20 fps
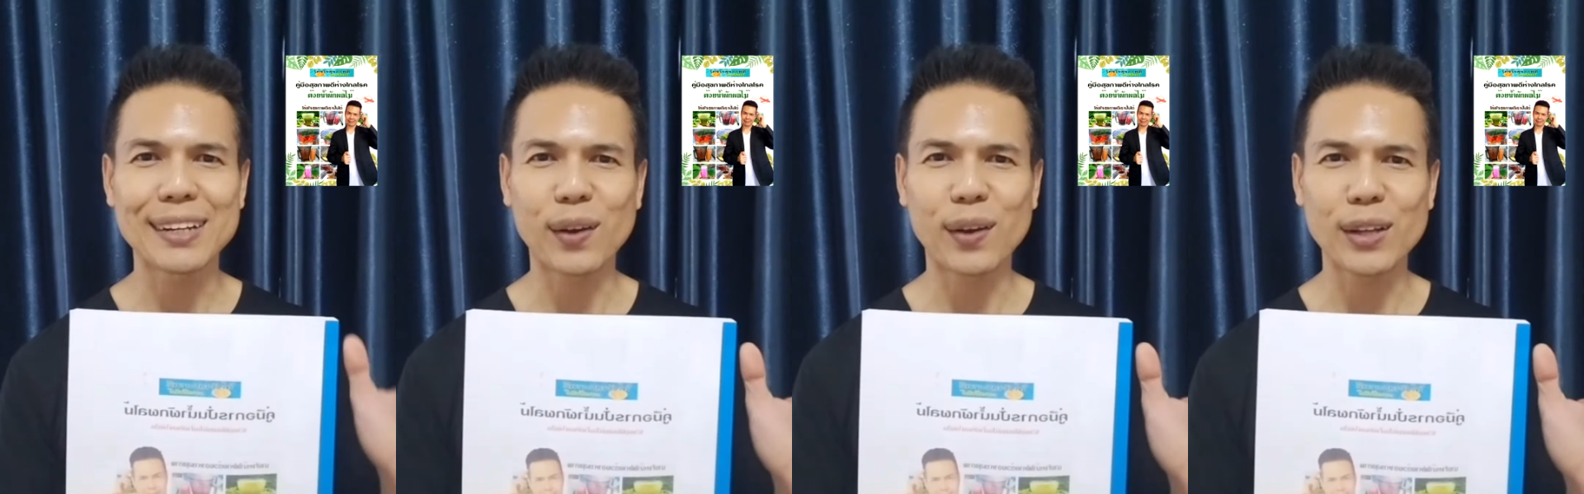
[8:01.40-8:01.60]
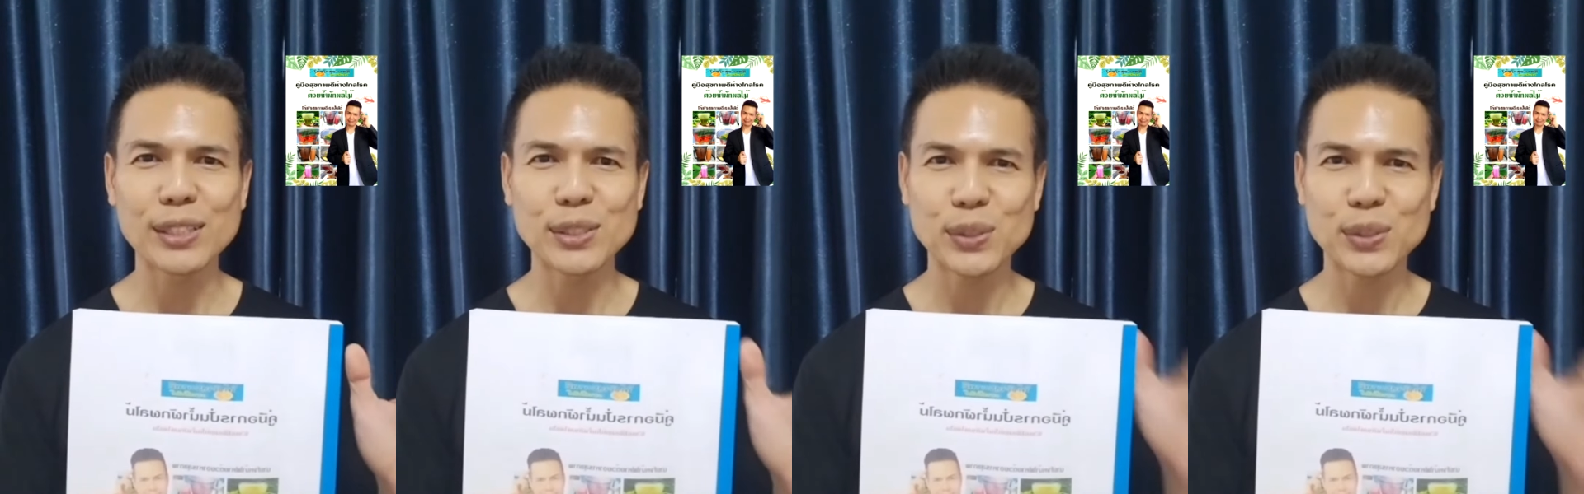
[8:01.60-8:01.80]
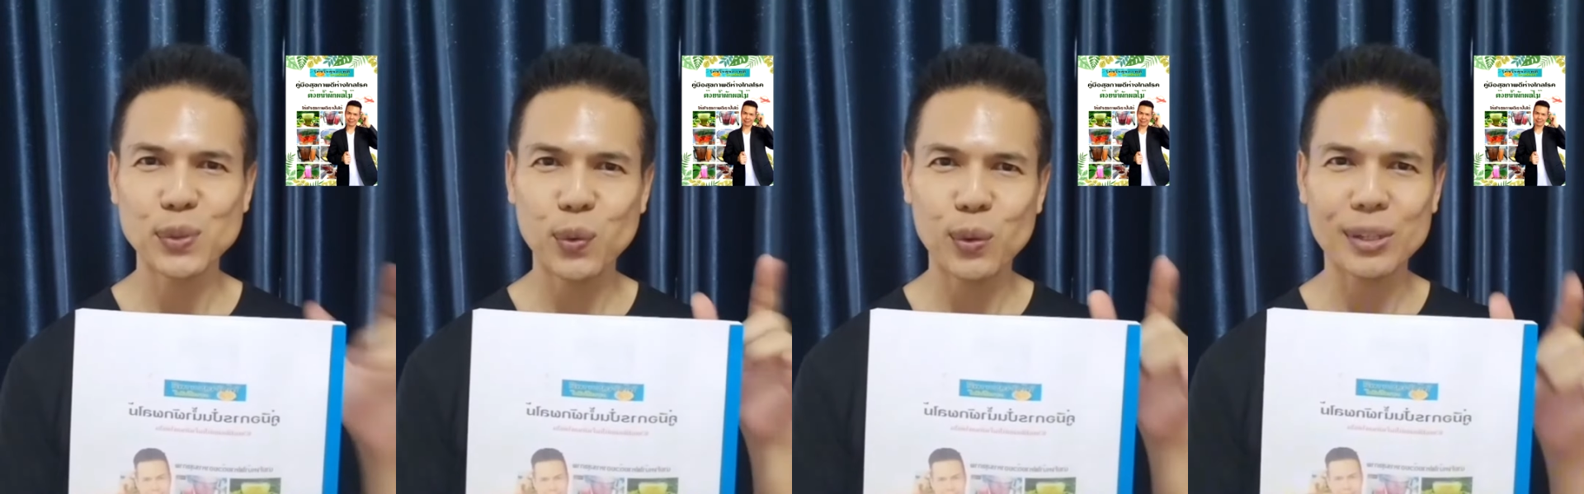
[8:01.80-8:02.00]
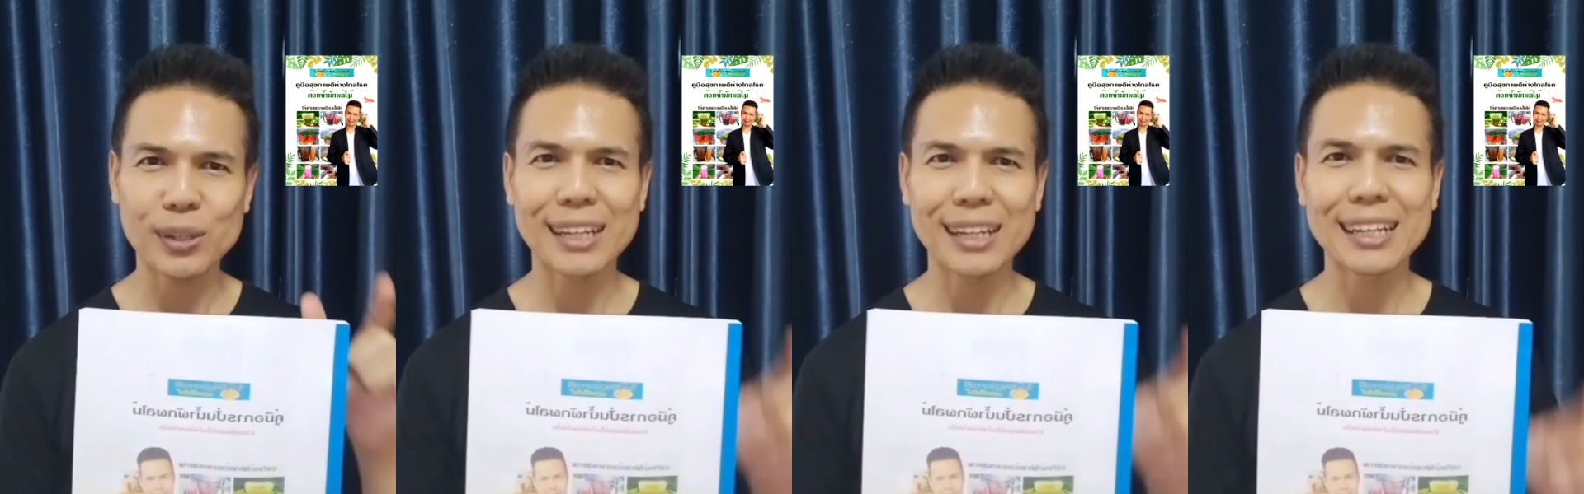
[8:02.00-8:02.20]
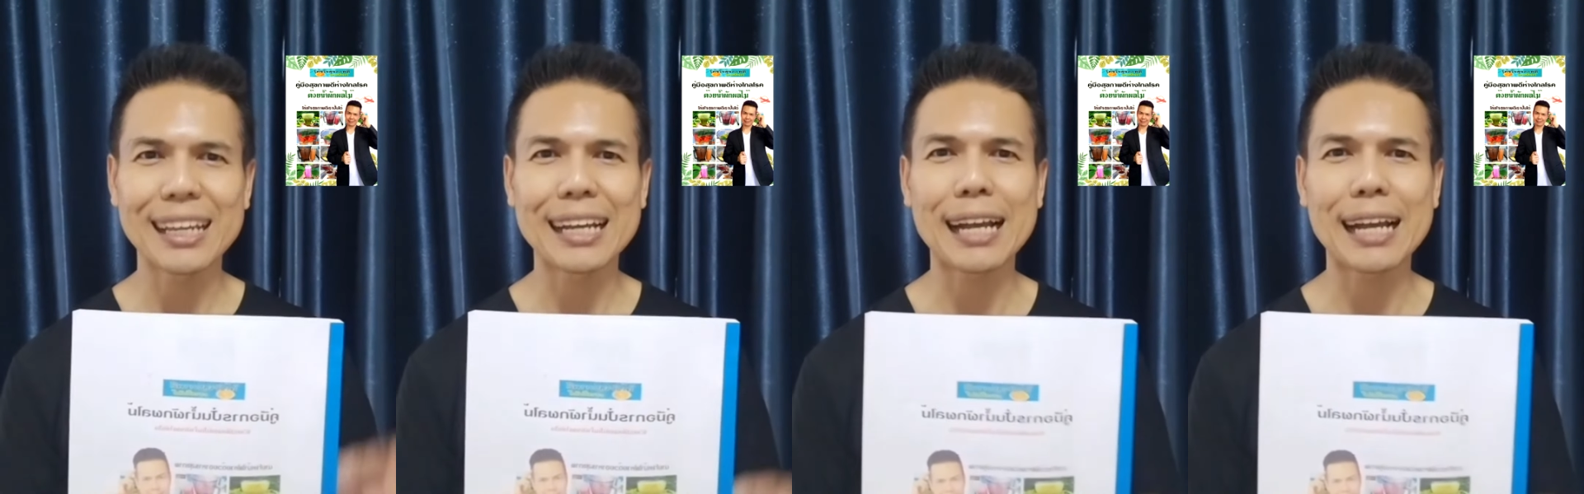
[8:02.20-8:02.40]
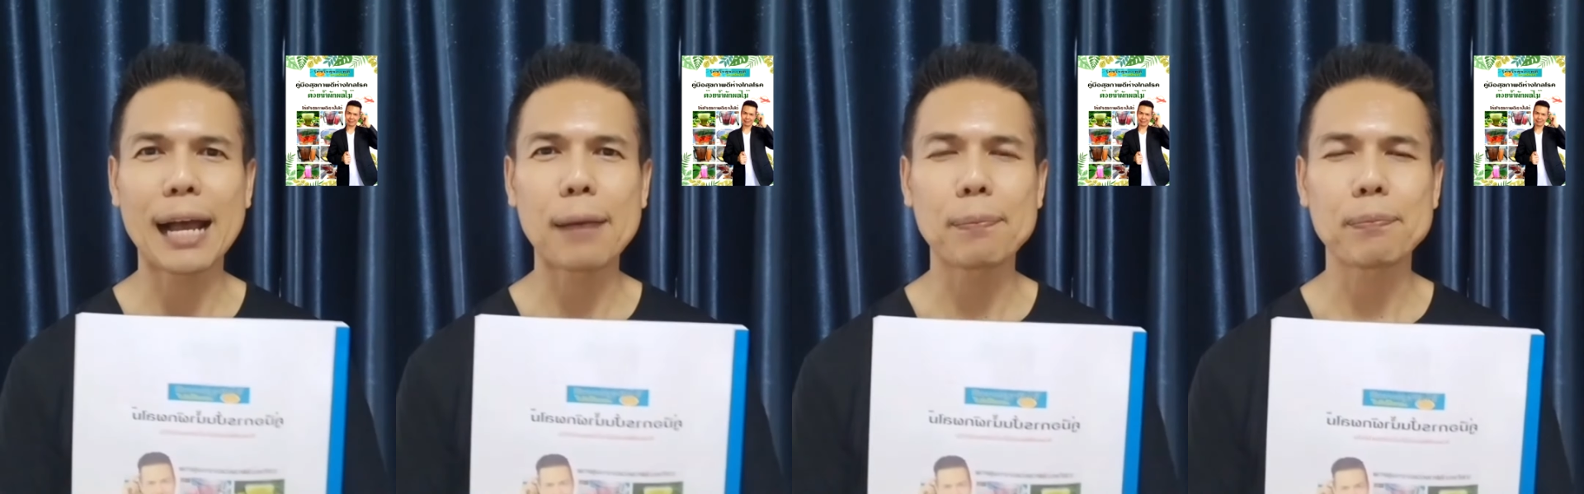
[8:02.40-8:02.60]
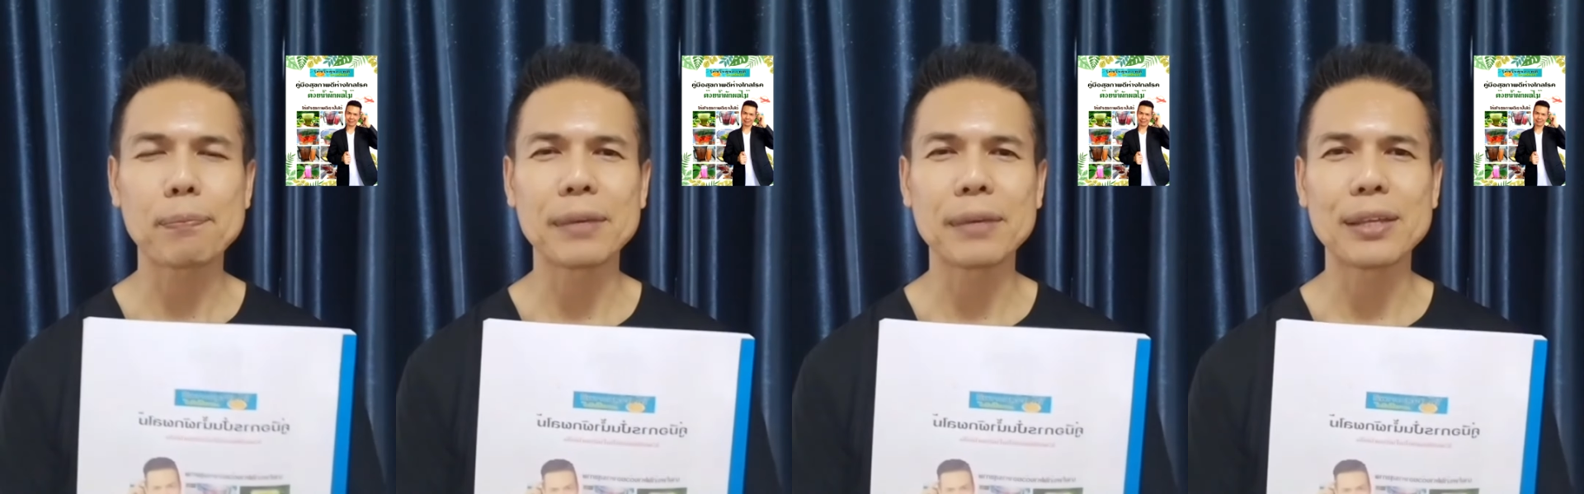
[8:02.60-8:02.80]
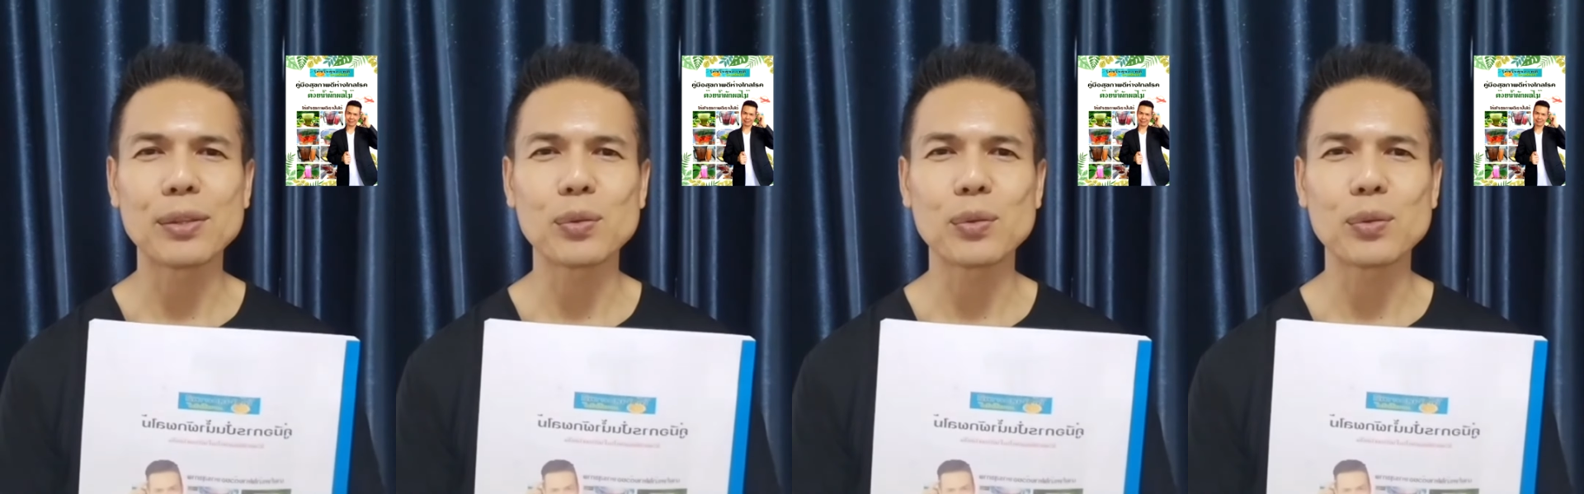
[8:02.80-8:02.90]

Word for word: ถึงร้อยสูตรกันเลยครับ